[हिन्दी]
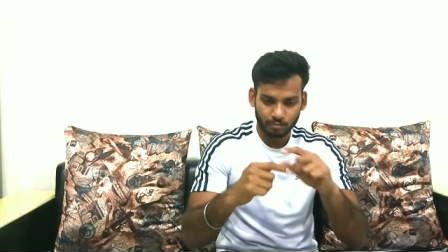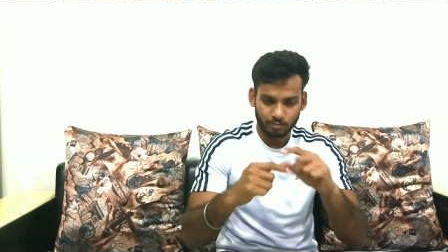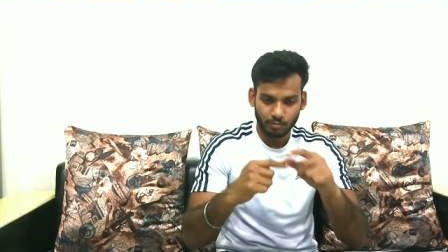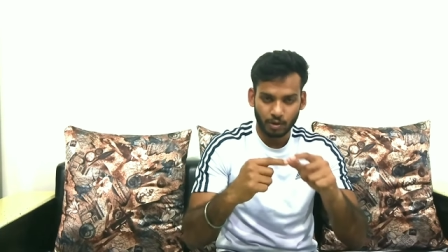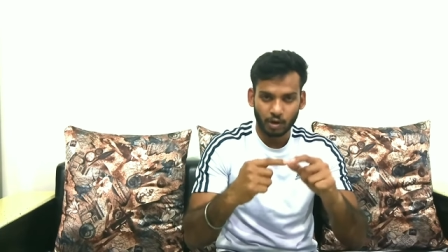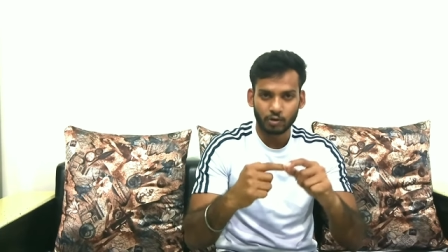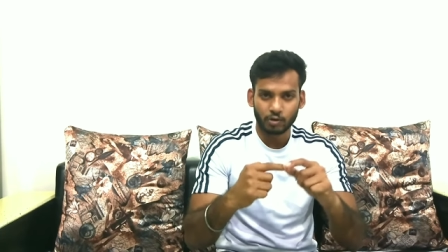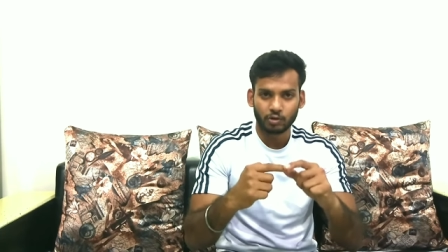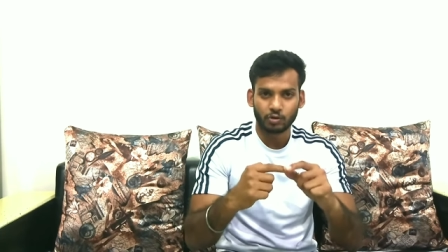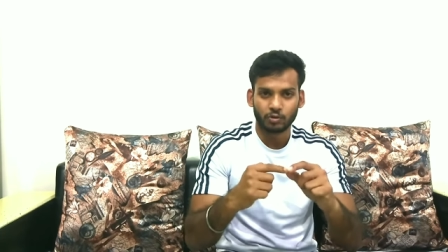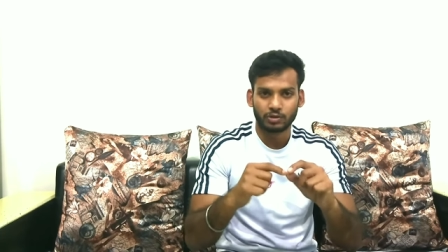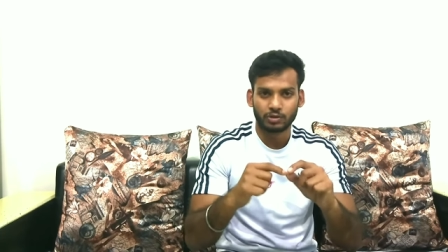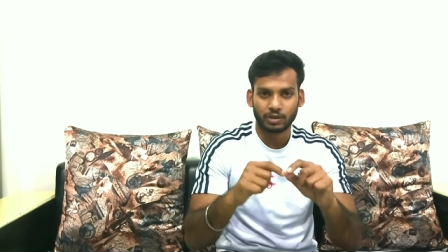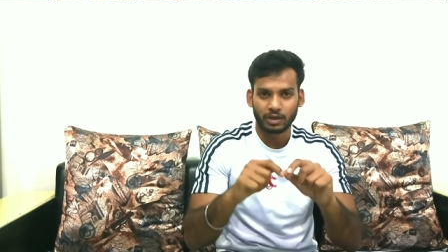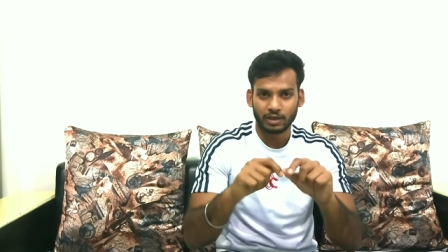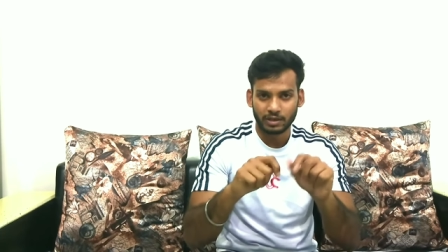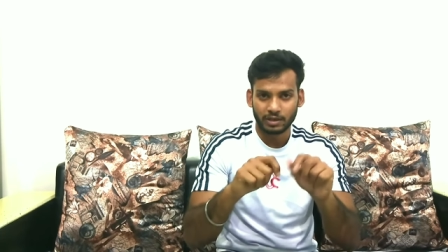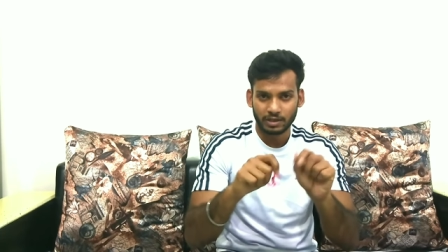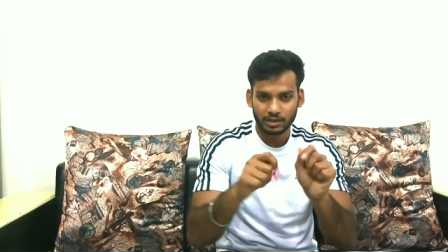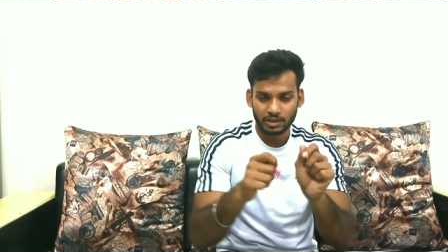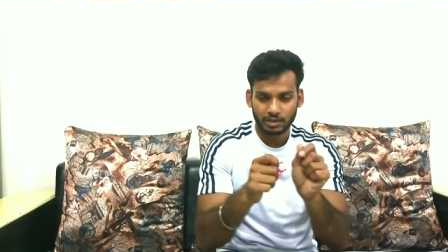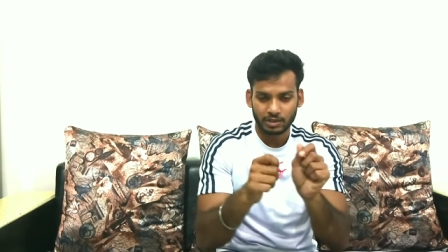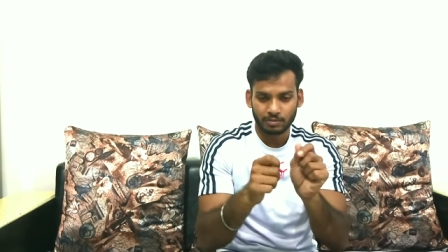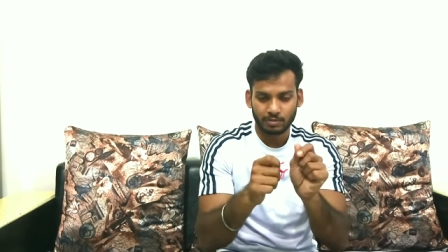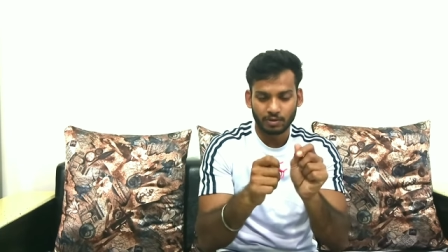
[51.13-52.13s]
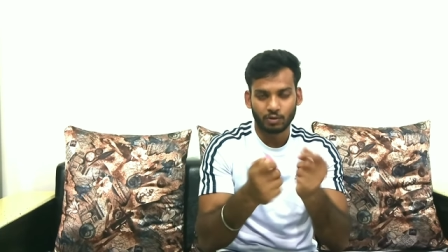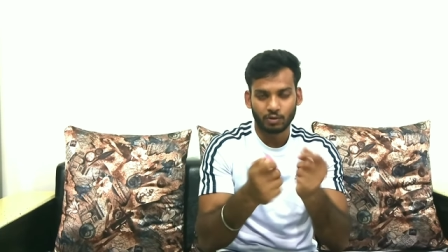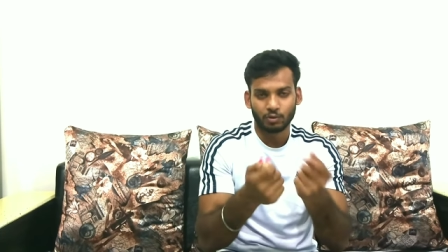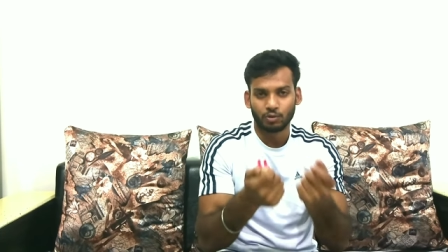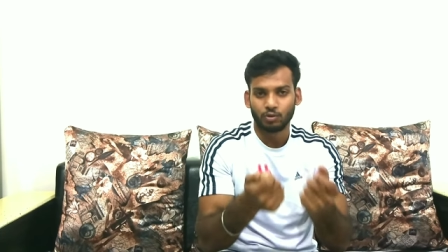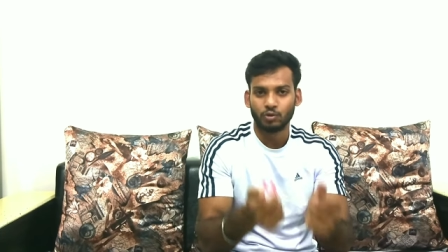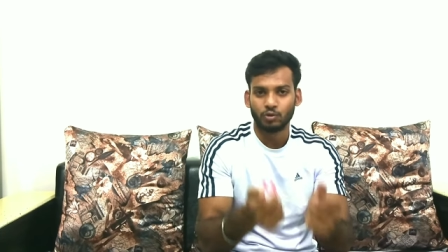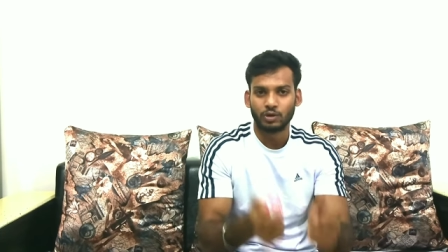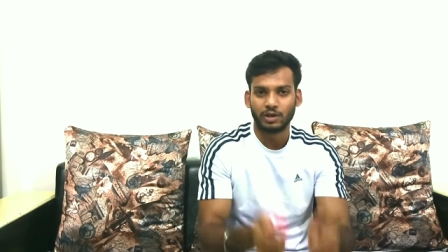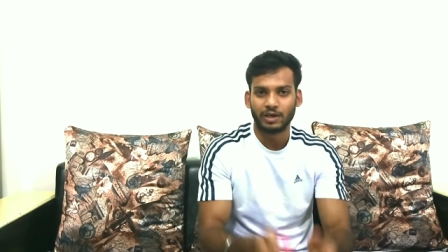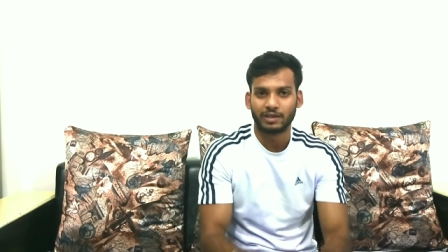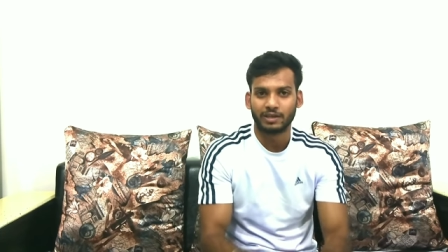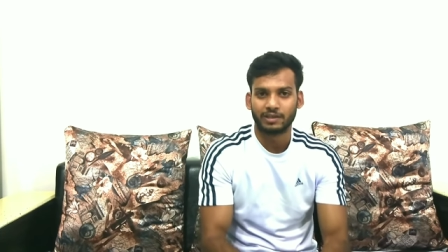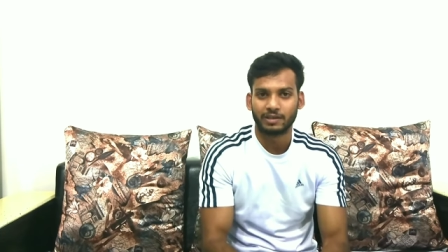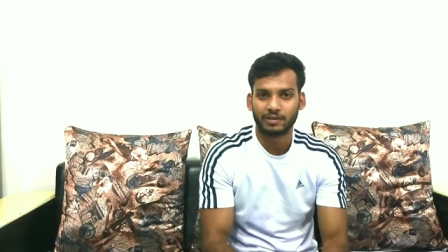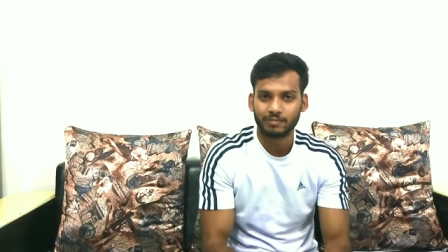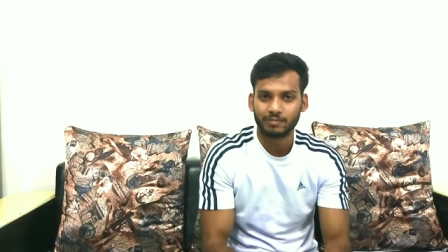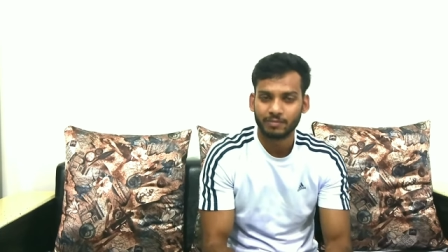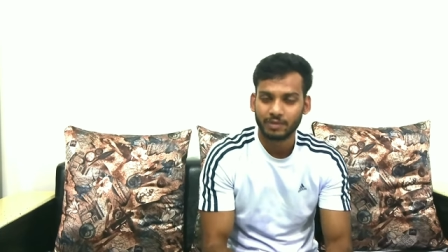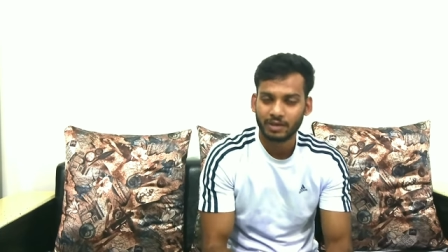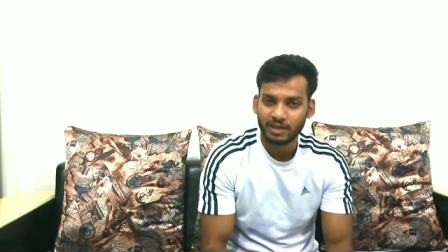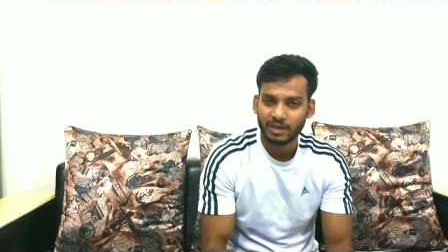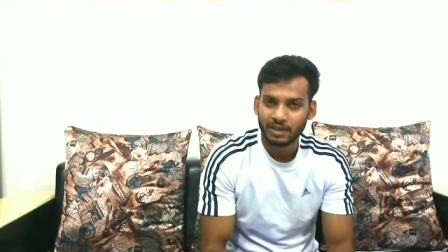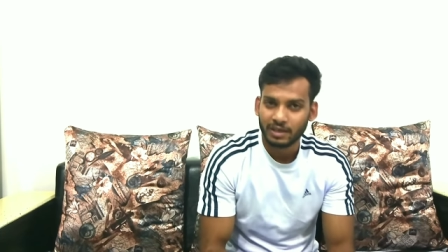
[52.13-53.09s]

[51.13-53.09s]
माउंट होता है नीचे में वो टूट गया था